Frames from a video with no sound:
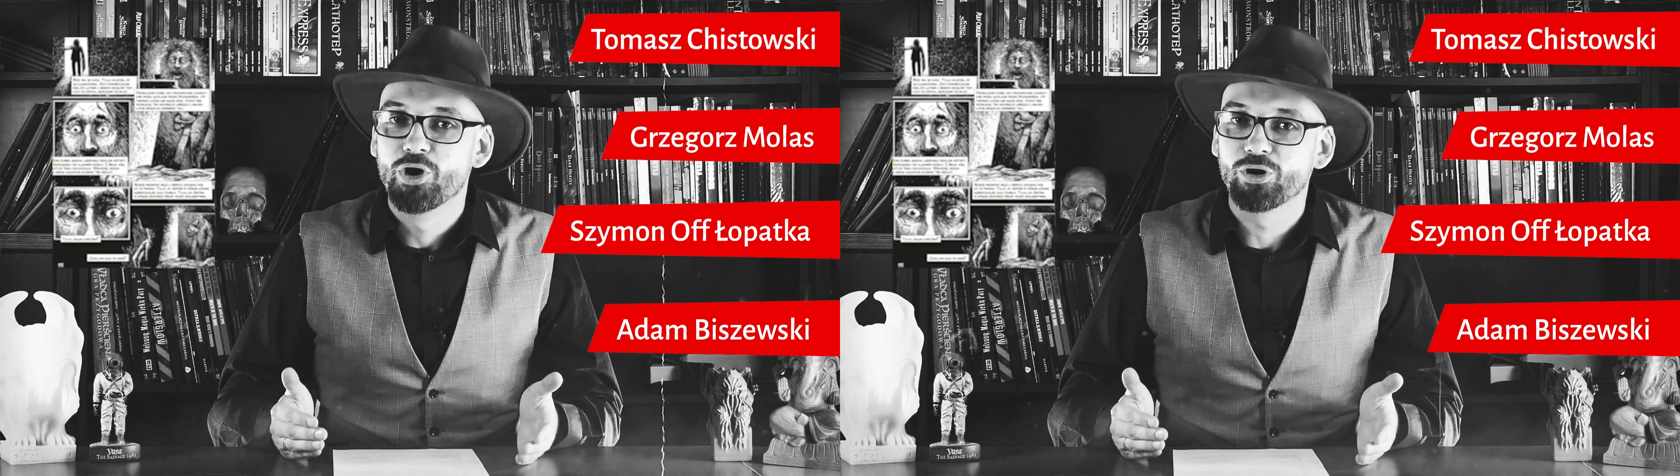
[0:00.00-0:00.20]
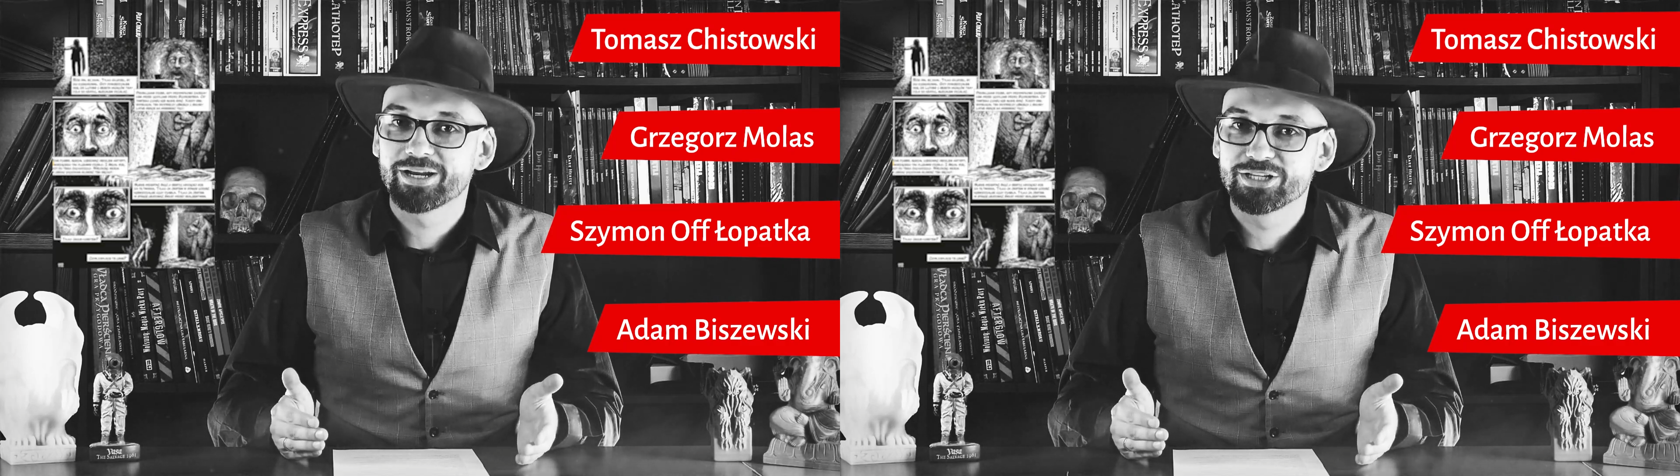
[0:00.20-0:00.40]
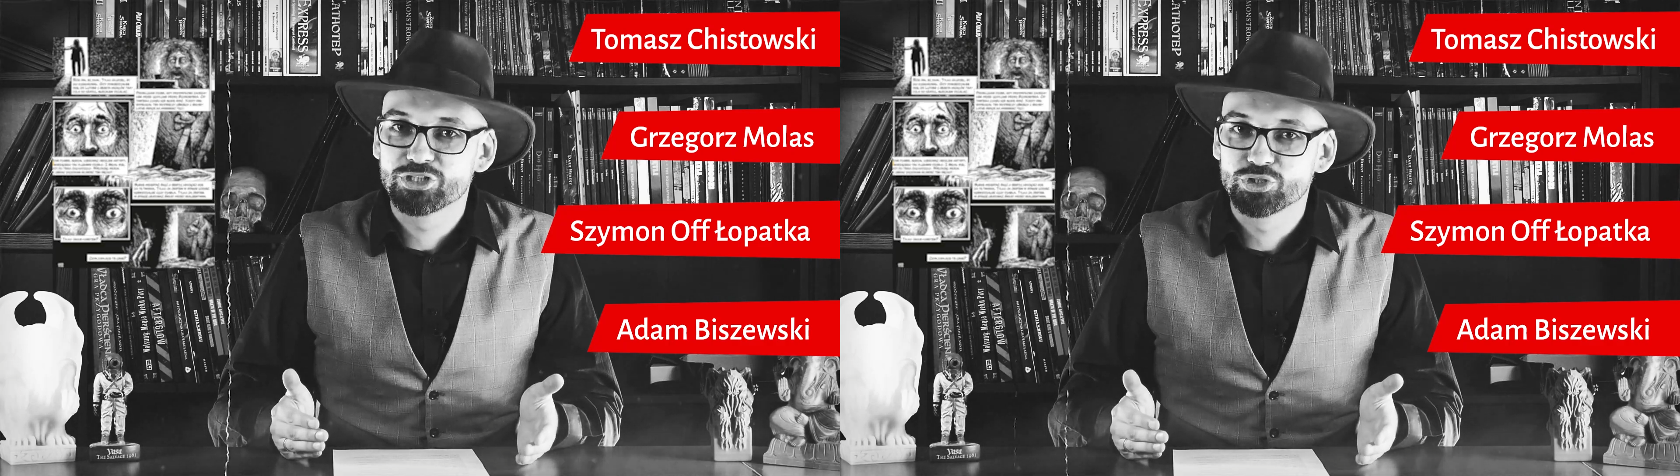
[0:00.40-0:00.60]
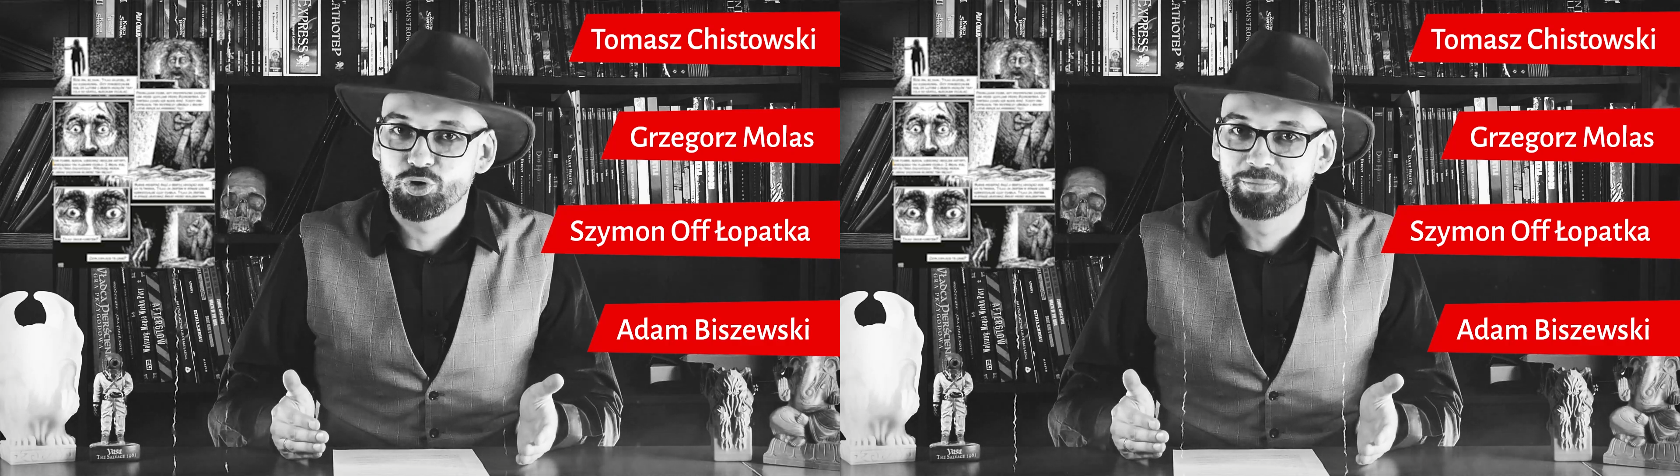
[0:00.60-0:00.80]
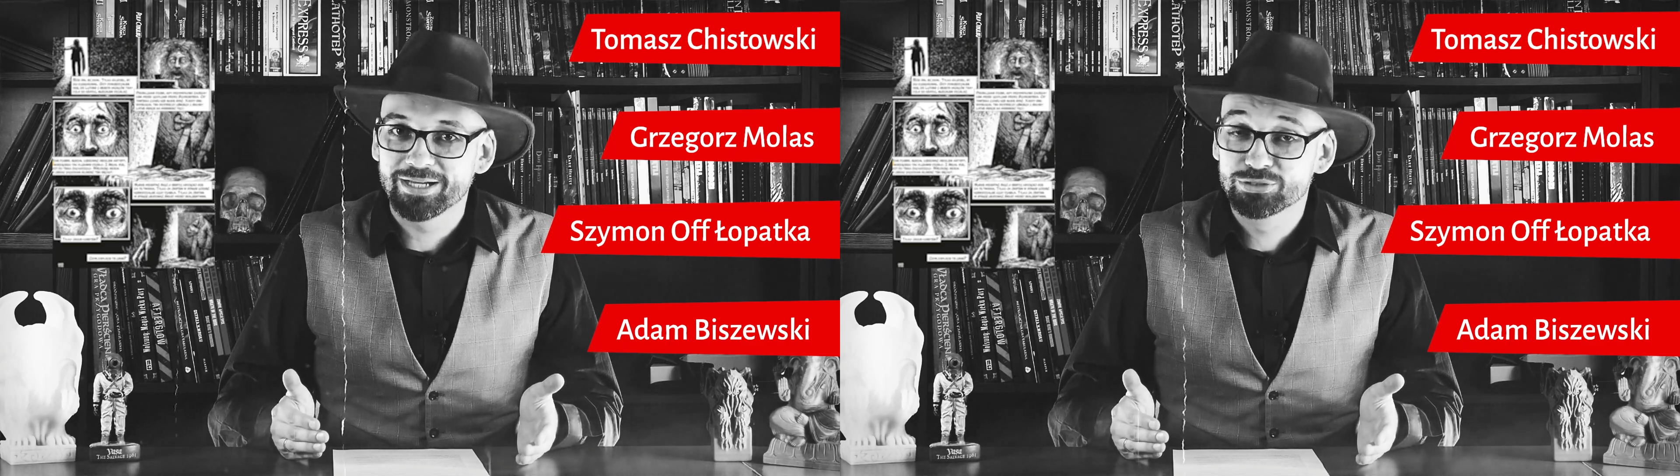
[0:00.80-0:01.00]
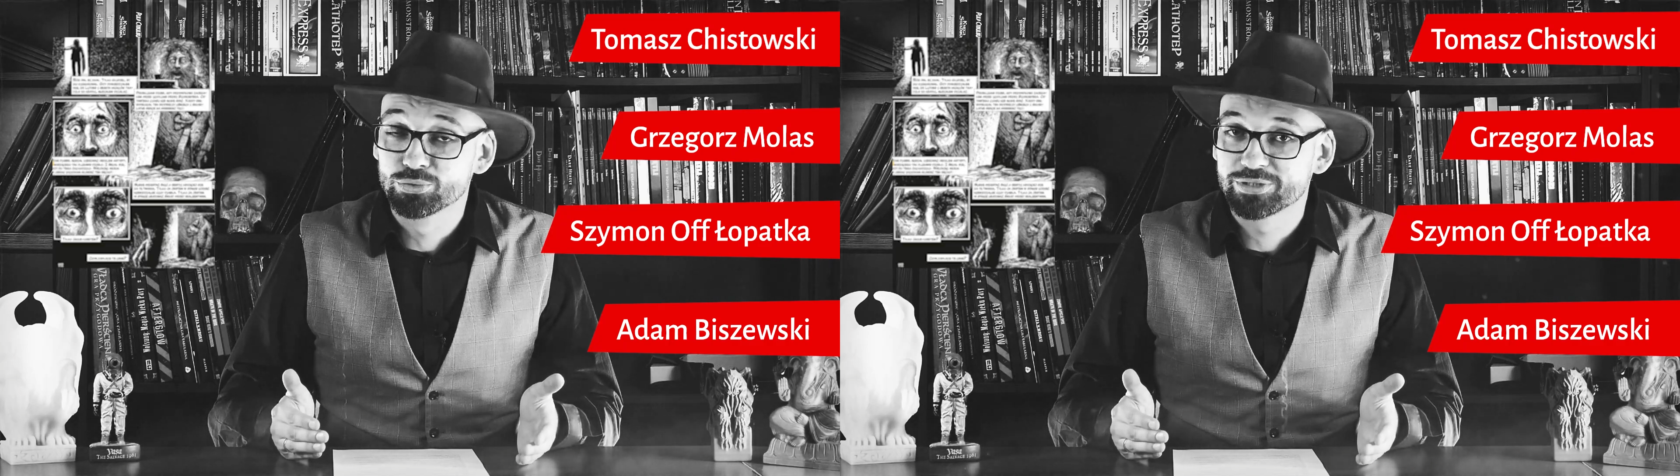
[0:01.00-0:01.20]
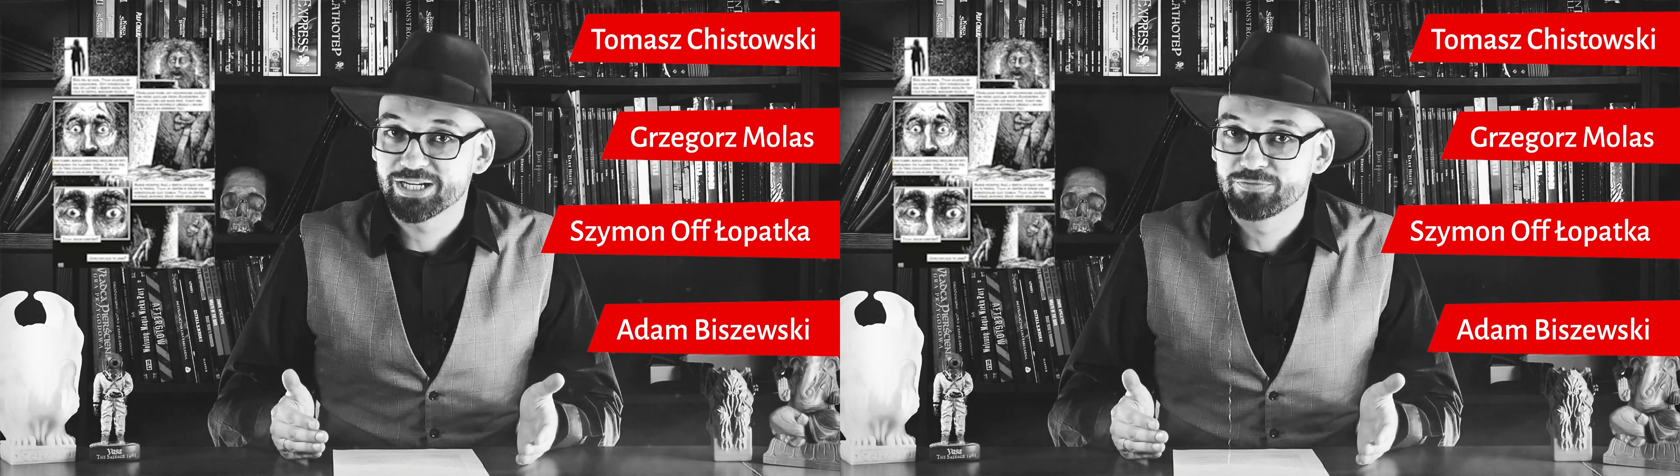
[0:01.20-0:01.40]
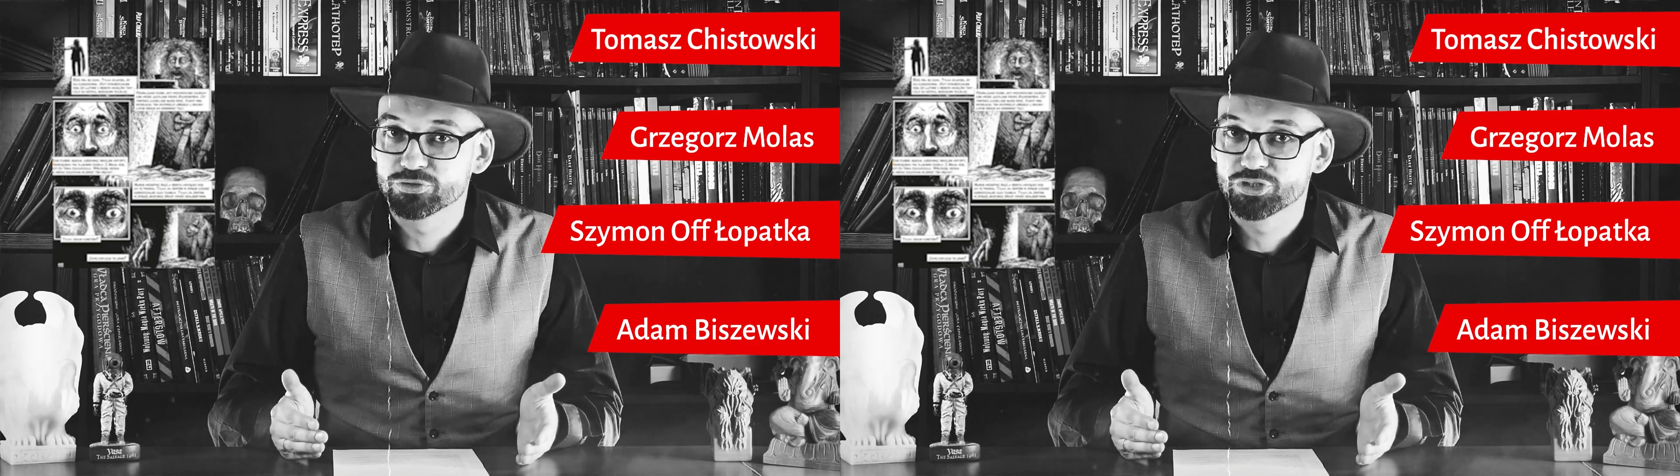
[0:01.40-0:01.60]
o kradzieży obrazu
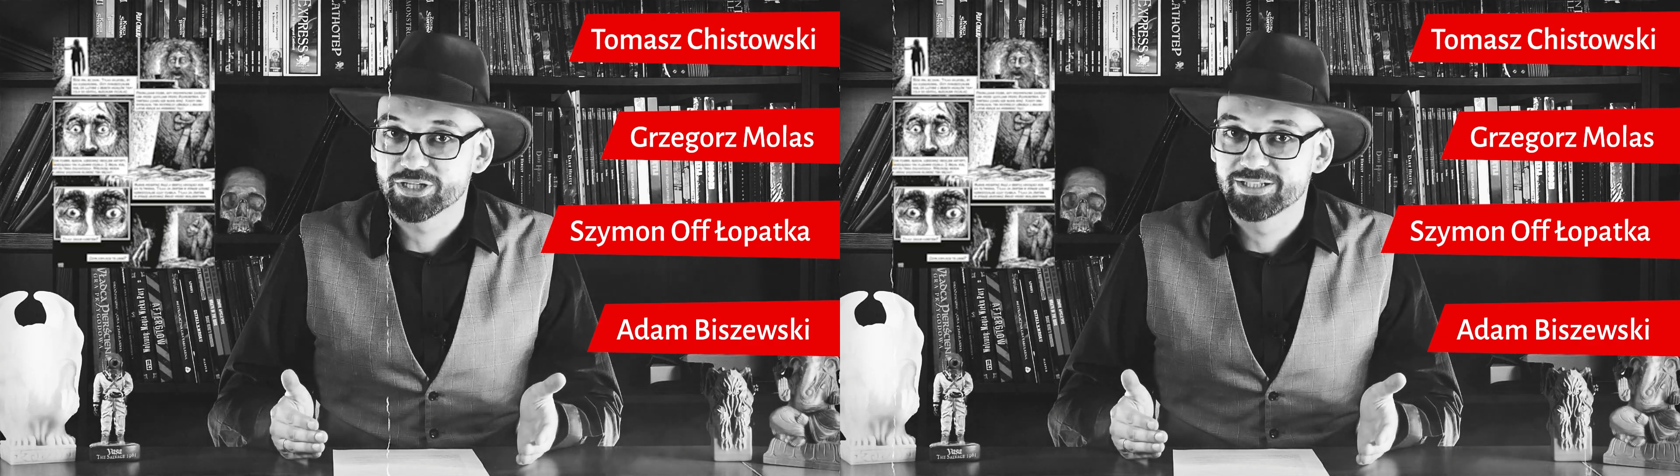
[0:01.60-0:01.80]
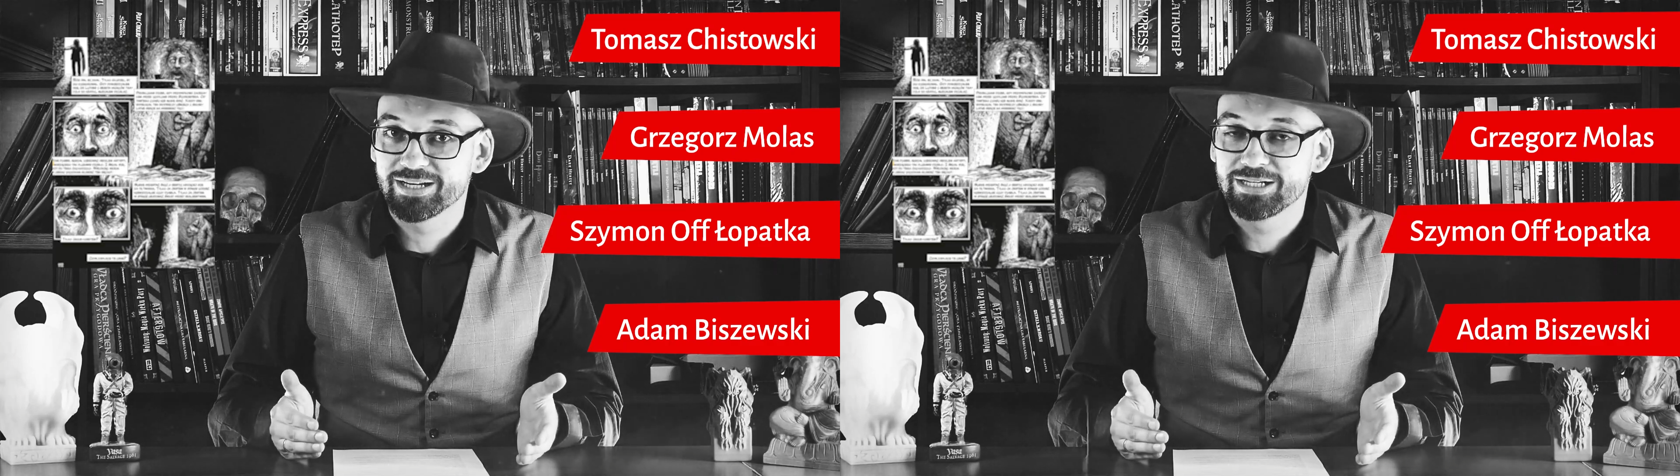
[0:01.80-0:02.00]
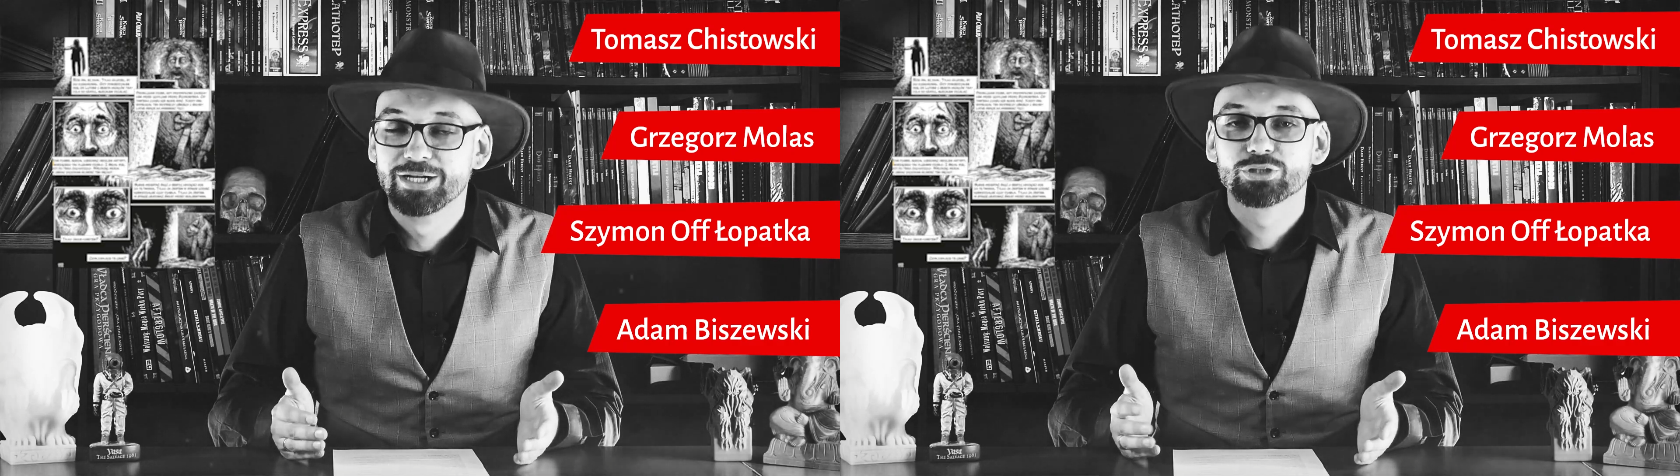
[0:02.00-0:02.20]
Lutera von Schroedera,